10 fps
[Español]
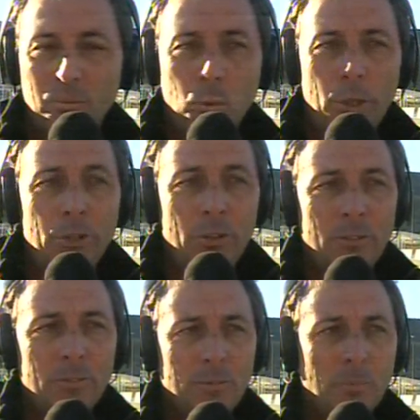Bueno,
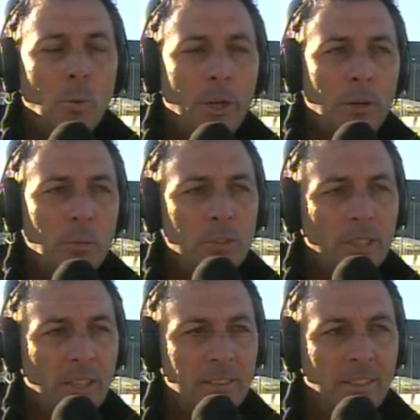bueno, muchas
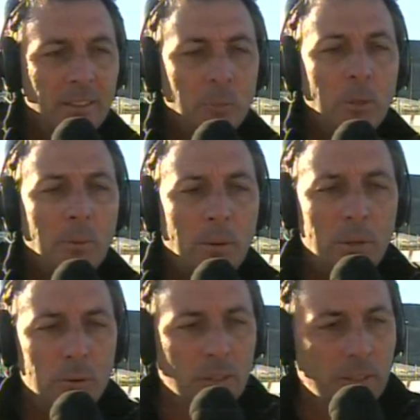gracias, muy amable a ustedes.